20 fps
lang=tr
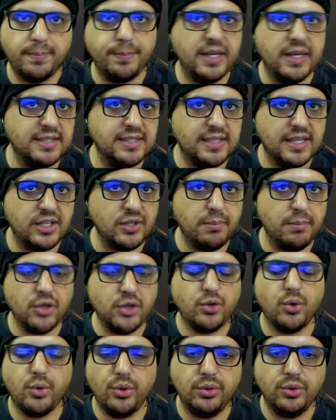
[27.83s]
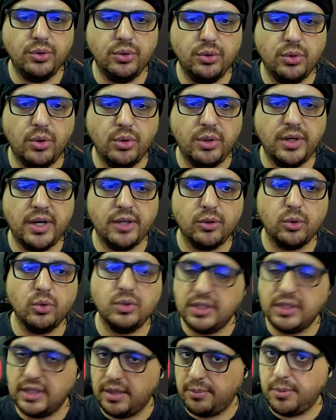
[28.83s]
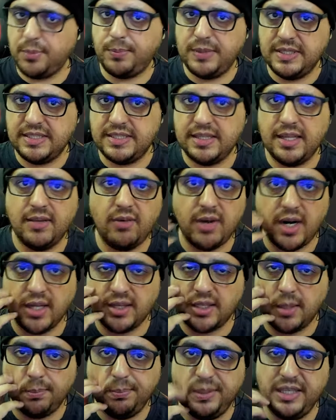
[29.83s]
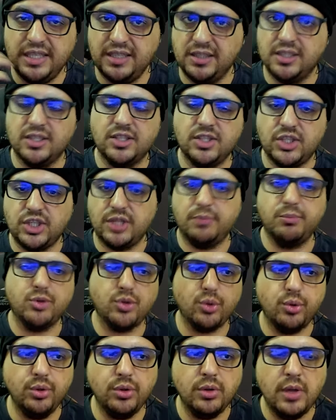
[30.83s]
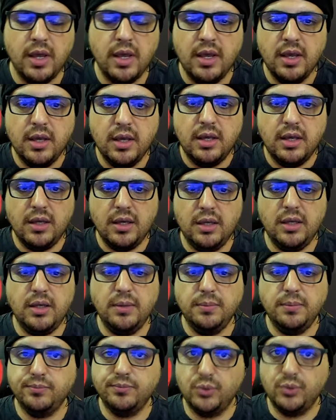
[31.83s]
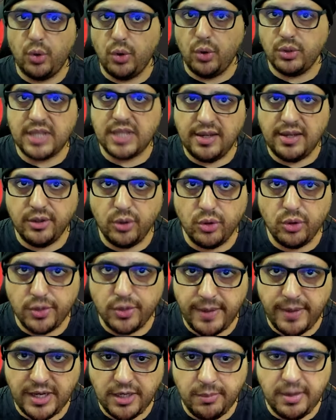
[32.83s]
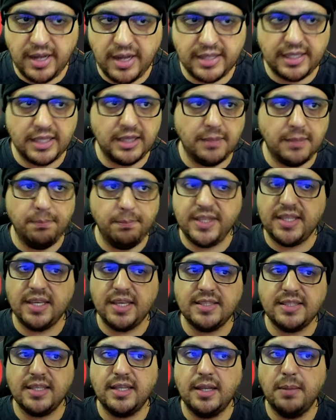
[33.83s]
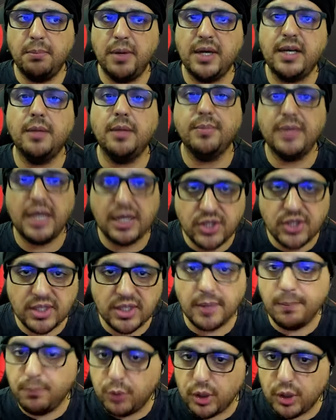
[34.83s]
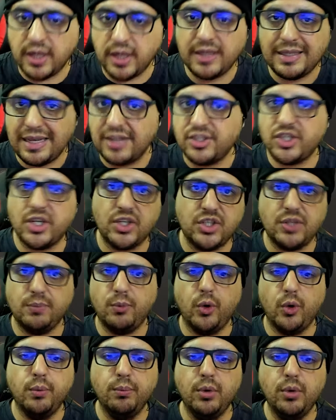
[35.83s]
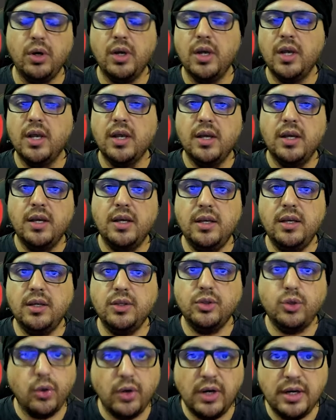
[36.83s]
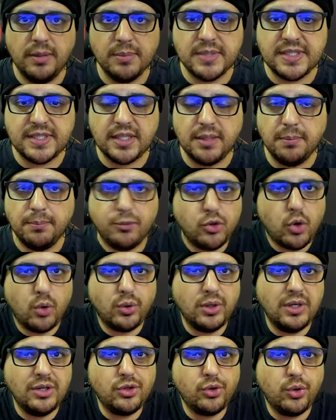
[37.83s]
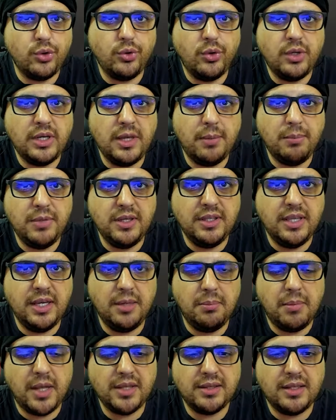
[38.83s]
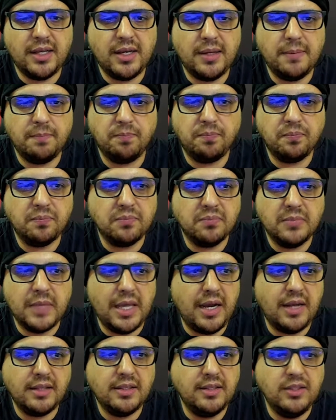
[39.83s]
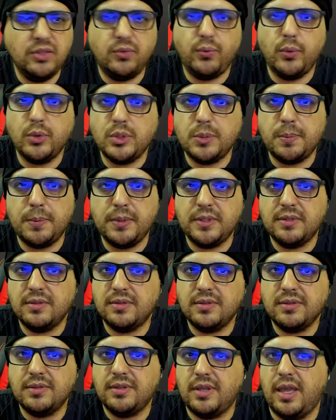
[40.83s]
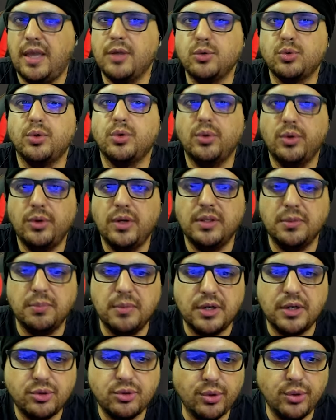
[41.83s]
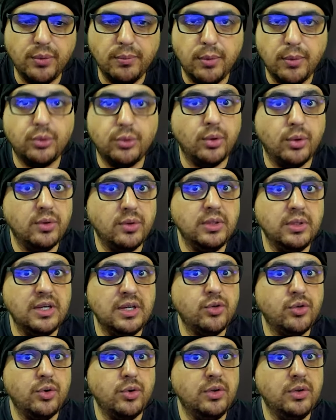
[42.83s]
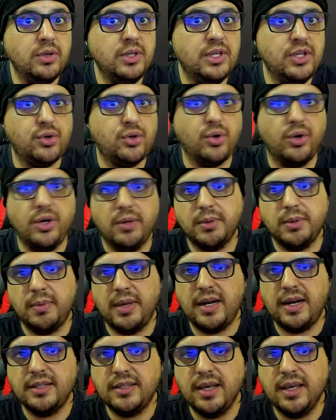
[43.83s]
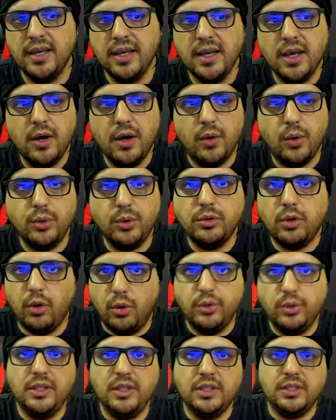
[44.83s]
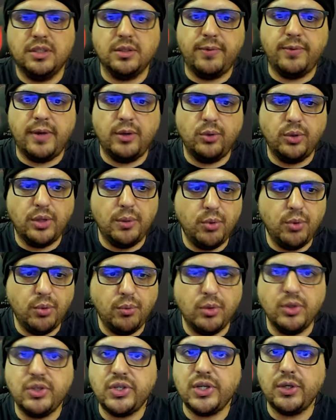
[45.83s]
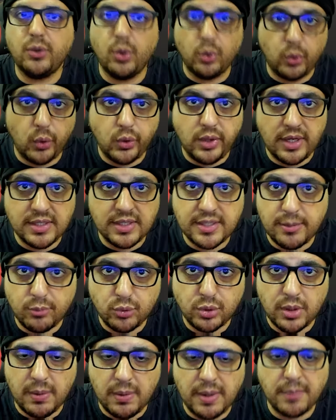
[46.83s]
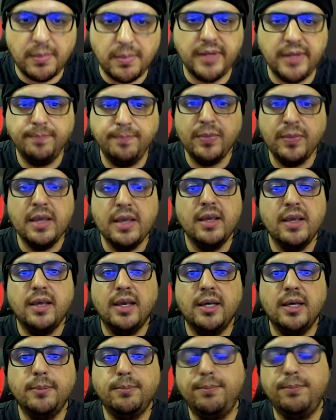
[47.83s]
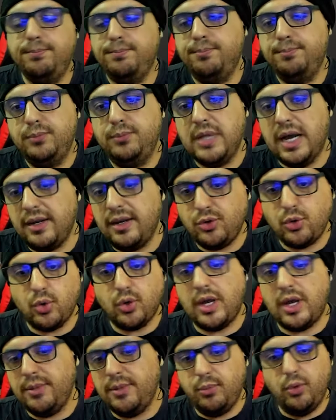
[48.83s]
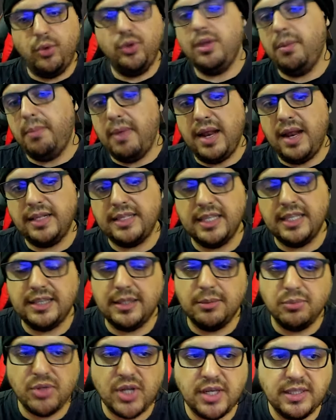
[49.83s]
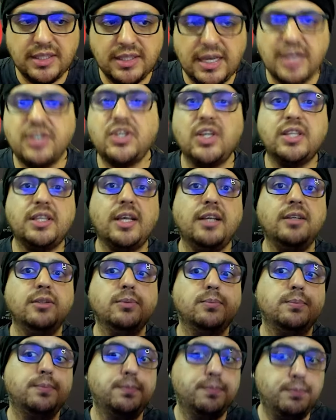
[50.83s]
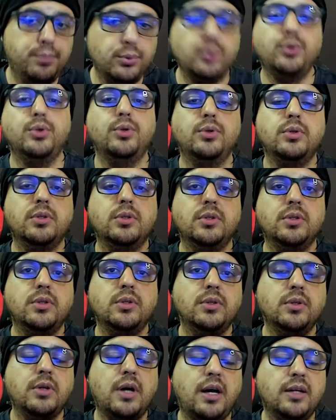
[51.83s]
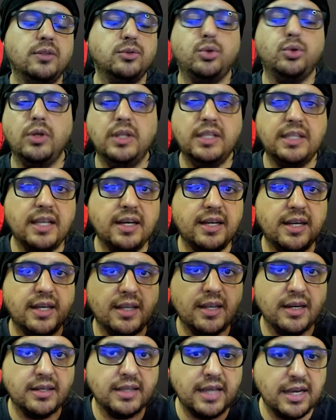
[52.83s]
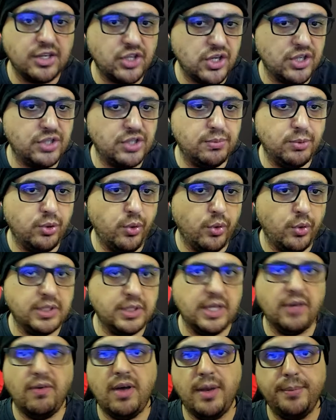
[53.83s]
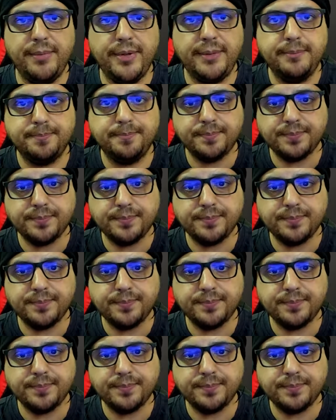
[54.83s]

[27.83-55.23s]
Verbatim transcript: PlayStation 5 oyunu olarak gösterdi ama PC'de var. Hatta bir yıldır çıkmış oyun. Ee, görselleri görünce ben de merak ettim. Bir test edelim bakalım gerçekten bu kadar gerçekçi bir oyun mu? e, görelim istedim. Çok yarış oyunu oynayan biri değilim. Hatta herhalde Need for Speed de en son oynadığım yarış oyunu. Motor yarış oyununu hiç oynamadım. Herhalde onu da 10 yıldır falan oynamıyorum. Onun için kötü oynarsam kusura bakmayın. E, daha çok hani bu oyunda merak ettiğim şey gerçekten bu e, söyledikleri kadar gerçekçi bir görseli var mı?